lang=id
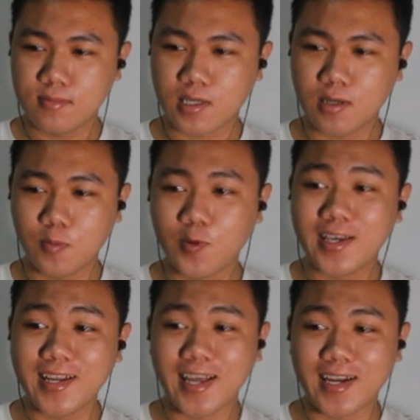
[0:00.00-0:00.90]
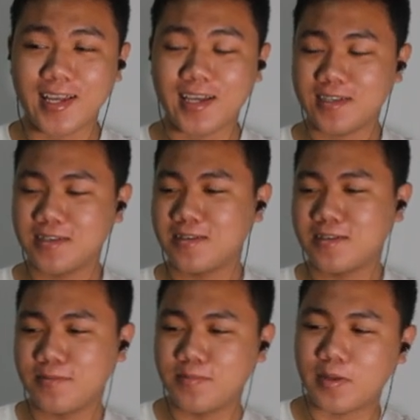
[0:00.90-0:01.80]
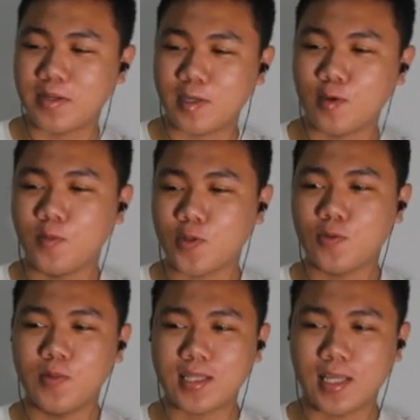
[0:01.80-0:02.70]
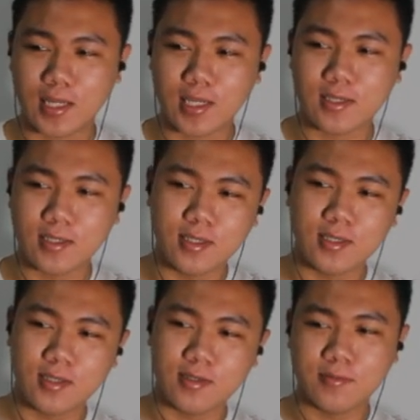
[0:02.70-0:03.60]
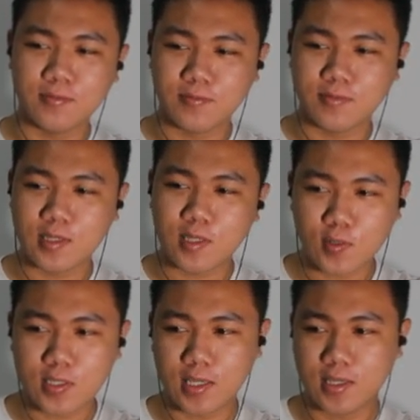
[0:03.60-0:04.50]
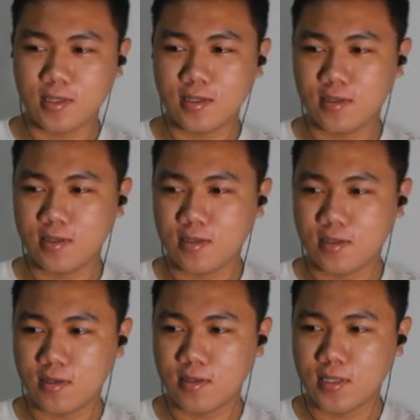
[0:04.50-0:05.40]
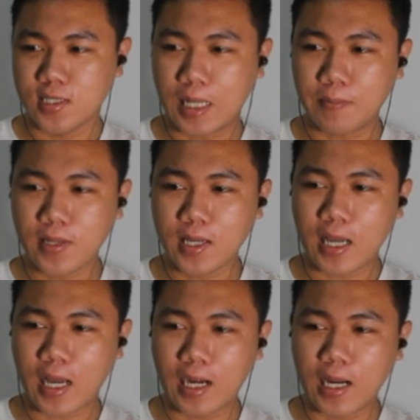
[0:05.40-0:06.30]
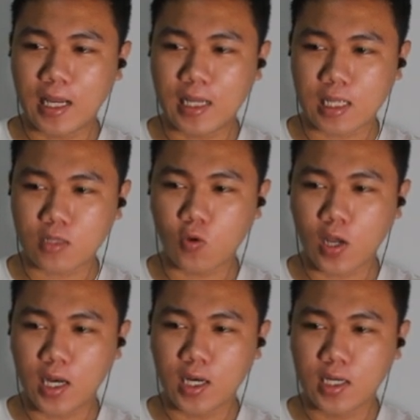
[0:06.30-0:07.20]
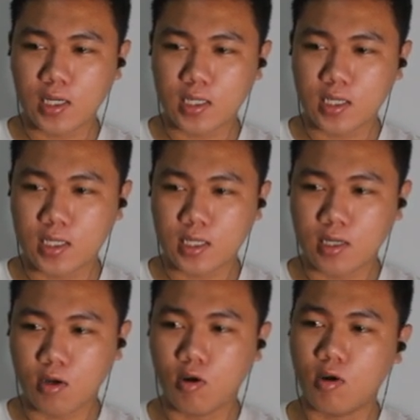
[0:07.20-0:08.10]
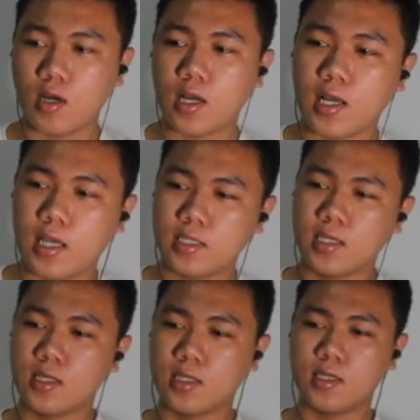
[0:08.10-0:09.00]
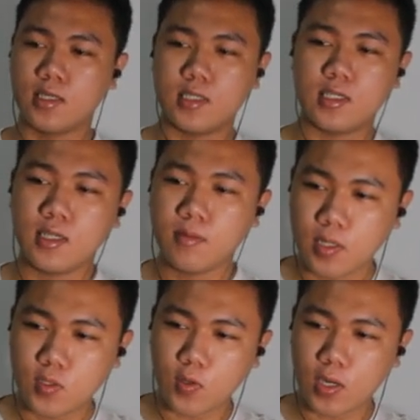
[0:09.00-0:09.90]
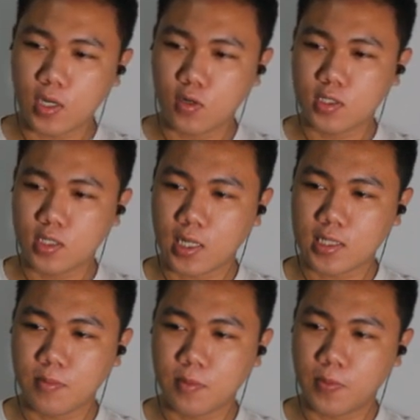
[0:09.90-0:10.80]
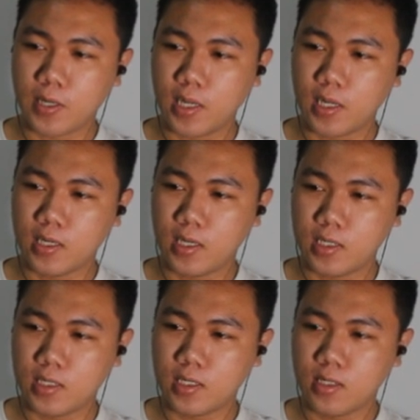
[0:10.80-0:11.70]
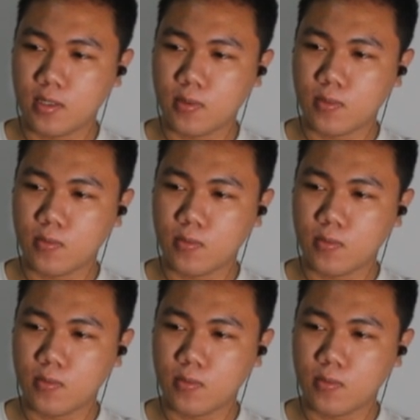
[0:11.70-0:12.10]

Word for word: kemungkinan ya memiliki obat-obatan ya itu sih tapi ada satu hal oh enggak guys di sini baju Anos ternyata berbeda dan ini